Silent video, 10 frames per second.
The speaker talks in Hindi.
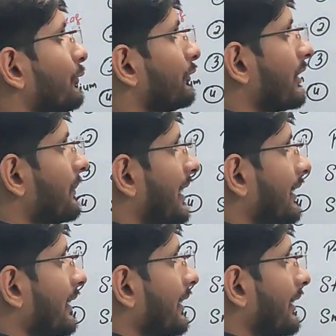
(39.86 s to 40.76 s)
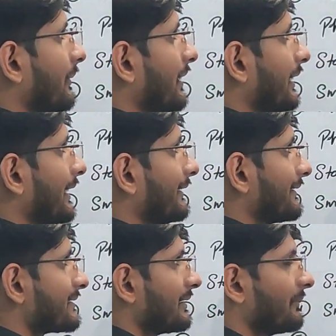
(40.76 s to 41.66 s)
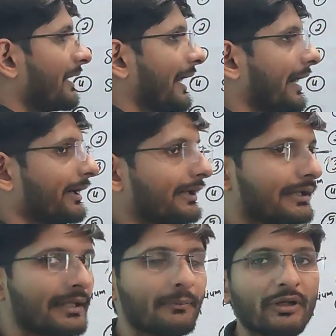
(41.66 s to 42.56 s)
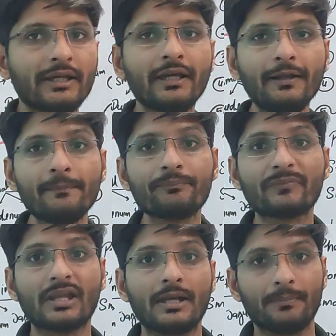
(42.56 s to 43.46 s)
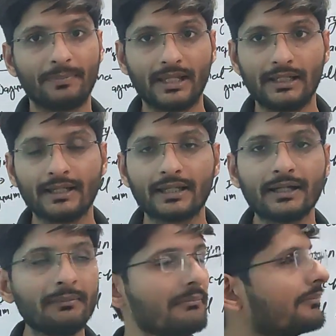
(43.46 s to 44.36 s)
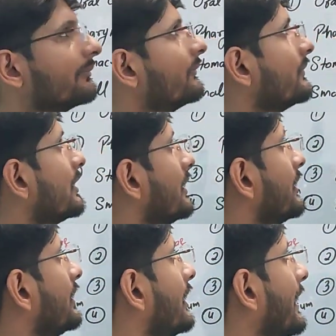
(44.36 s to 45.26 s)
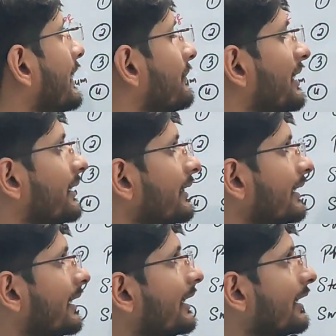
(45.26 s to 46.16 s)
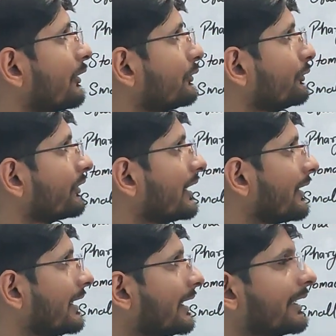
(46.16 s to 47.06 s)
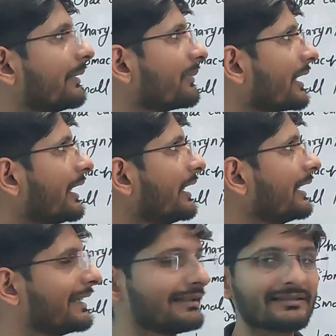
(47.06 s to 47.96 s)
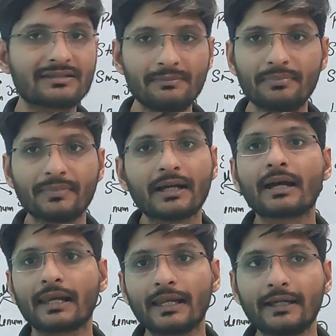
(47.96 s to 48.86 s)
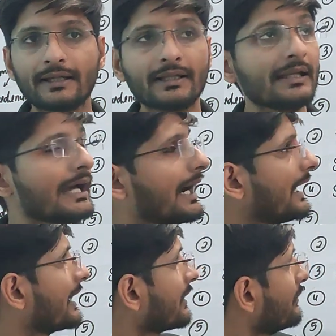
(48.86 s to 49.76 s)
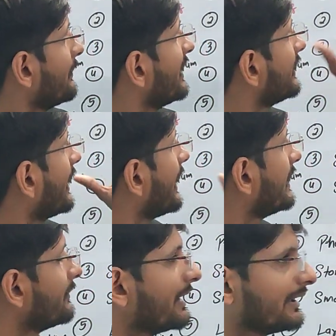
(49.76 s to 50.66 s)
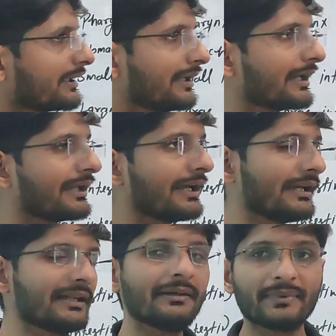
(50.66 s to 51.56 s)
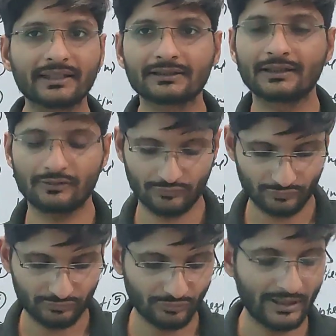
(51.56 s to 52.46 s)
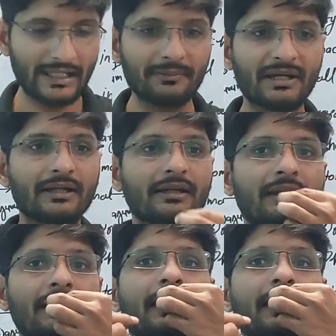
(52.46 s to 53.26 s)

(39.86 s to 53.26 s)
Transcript: और दूसरे पार्ट का नाम है डाइजेस्टिव ग्लैंड क्या बोलेंगे पहले का नाम एलिमेंट्री कैनाल और दूसरे वाले का नाम क्या है डाइजेस्टिव ग्लैंड अगर मैं बेटा एलिमेंट्री कैनाल की बात करूं तो एलिमेंट्री